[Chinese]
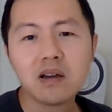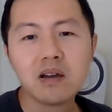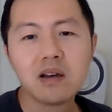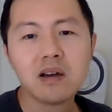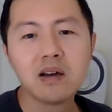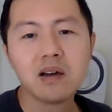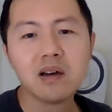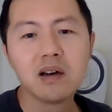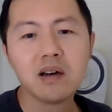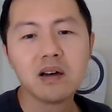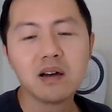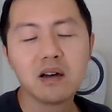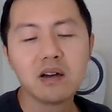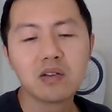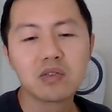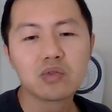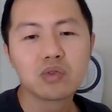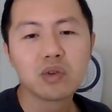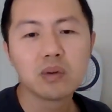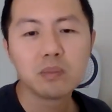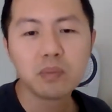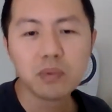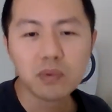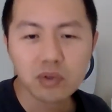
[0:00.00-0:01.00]
呃，
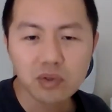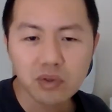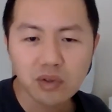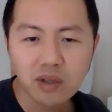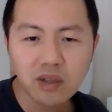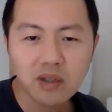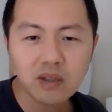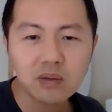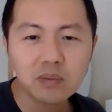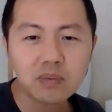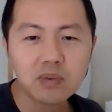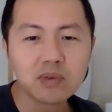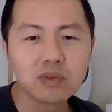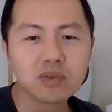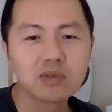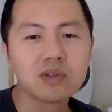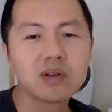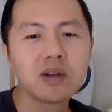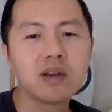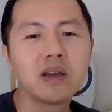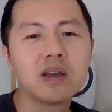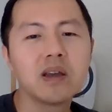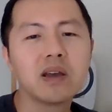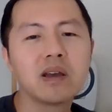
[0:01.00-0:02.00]
说补税就补
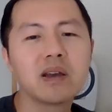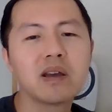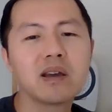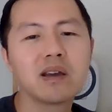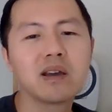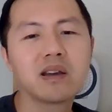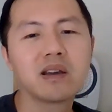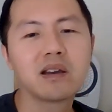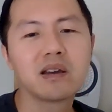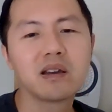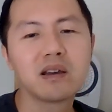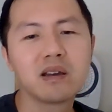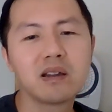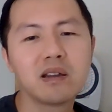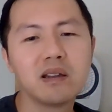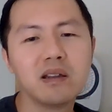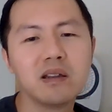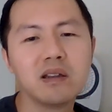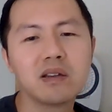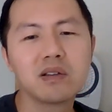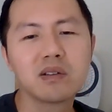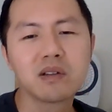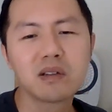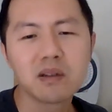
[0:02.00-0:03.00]
税，
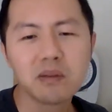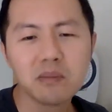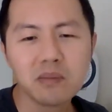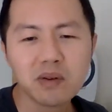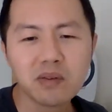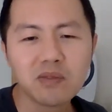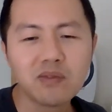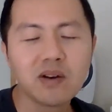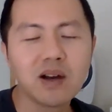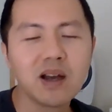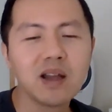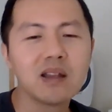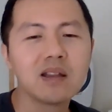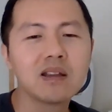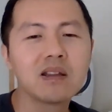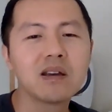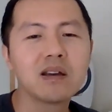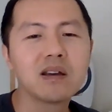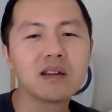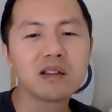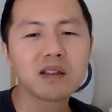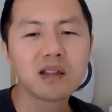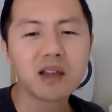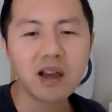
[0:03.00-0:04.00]
你说怎么玩呢？
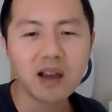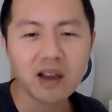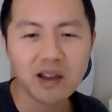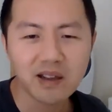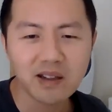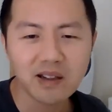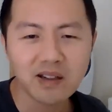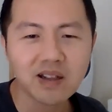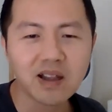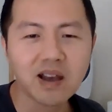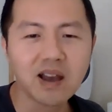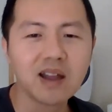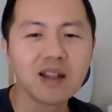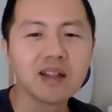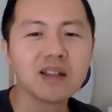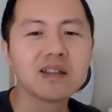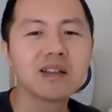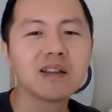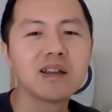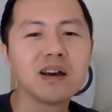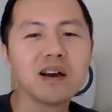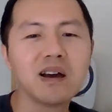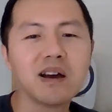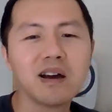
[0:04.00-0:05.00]
太
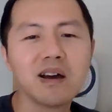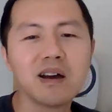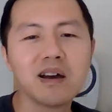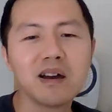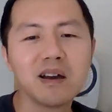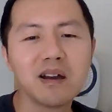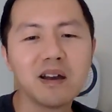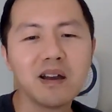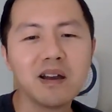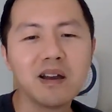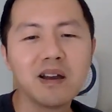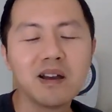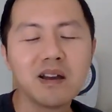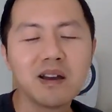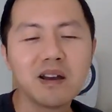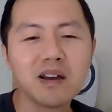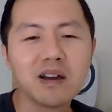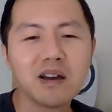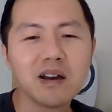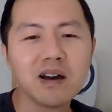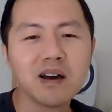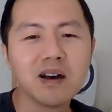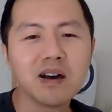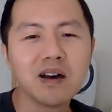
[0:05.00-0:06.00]
难了
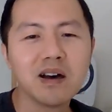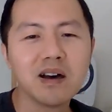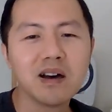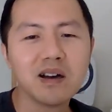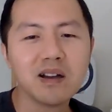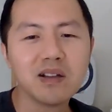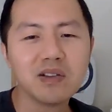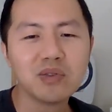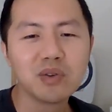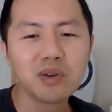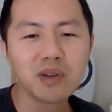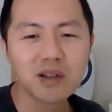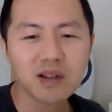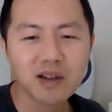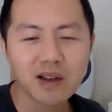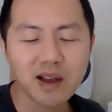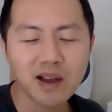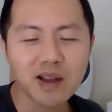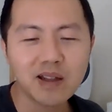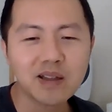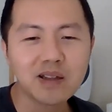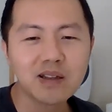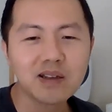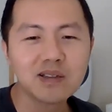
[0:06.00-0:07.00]
啊！最
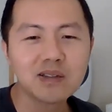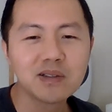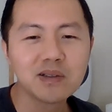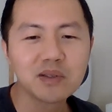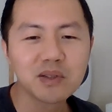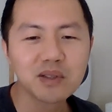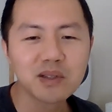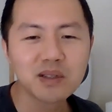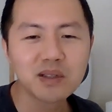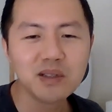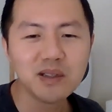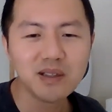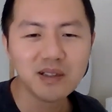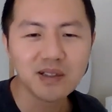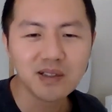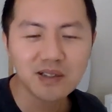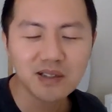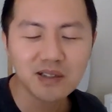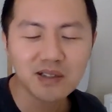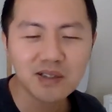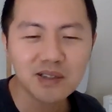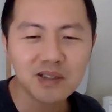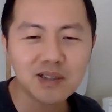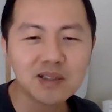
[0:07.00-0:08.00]
难的就是你
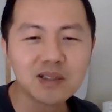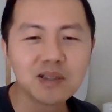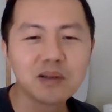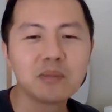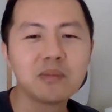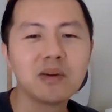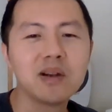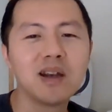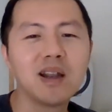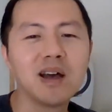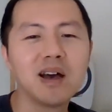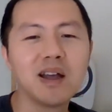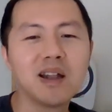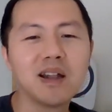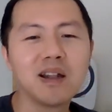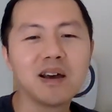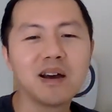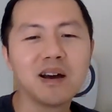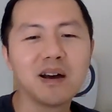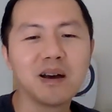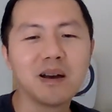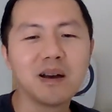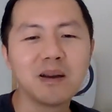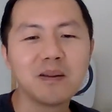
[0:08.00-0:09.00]
自己这么难
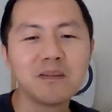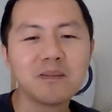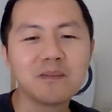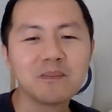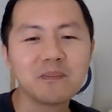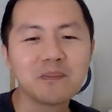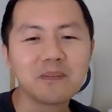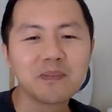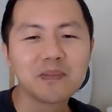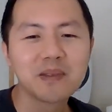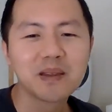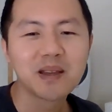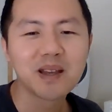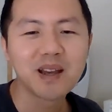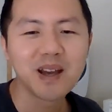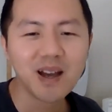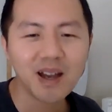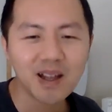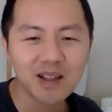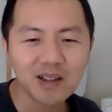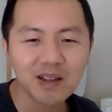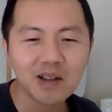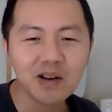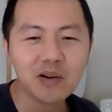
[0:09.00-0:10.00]
了，
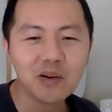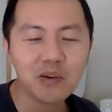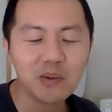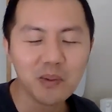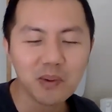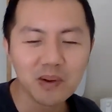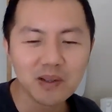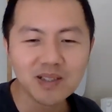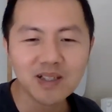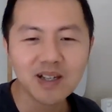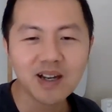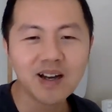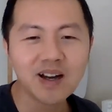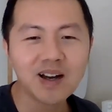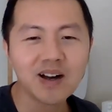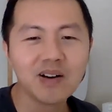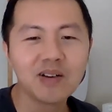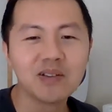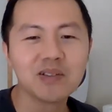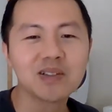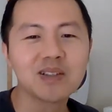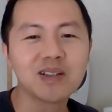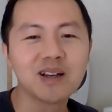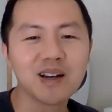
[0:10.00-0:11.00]
看到国家
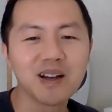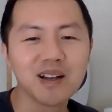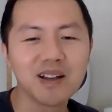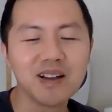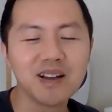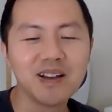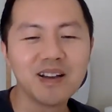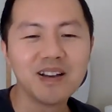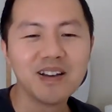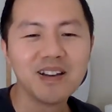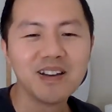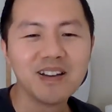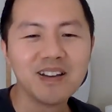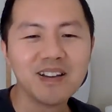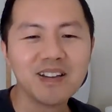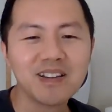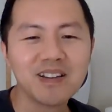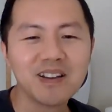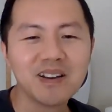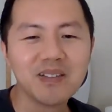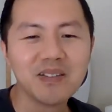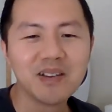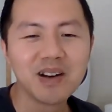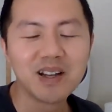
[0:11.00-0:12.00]
好像，
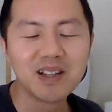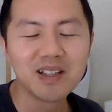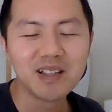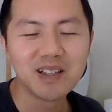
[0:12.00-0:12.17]
他妈